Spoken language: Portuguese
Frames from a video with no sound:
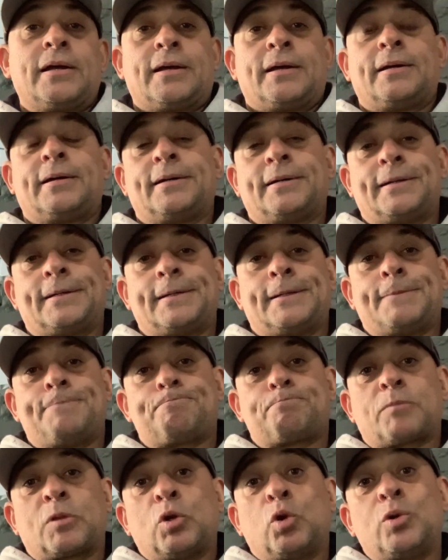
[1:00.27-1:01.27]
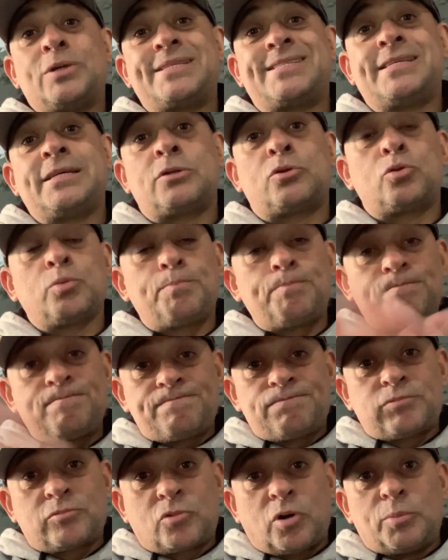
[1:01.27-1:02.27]
Uh, Luizito,
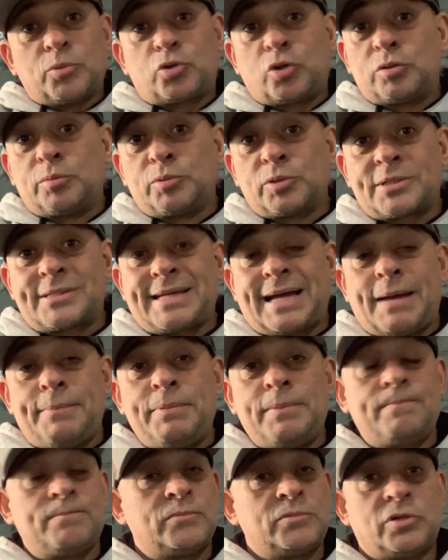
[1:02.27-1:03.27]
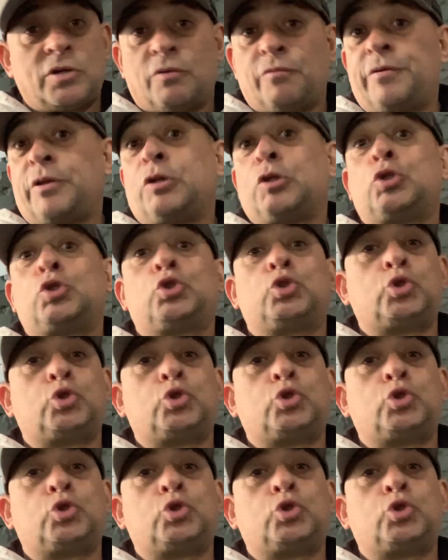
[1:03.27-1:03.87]
como todo mundo sabe, já ouviram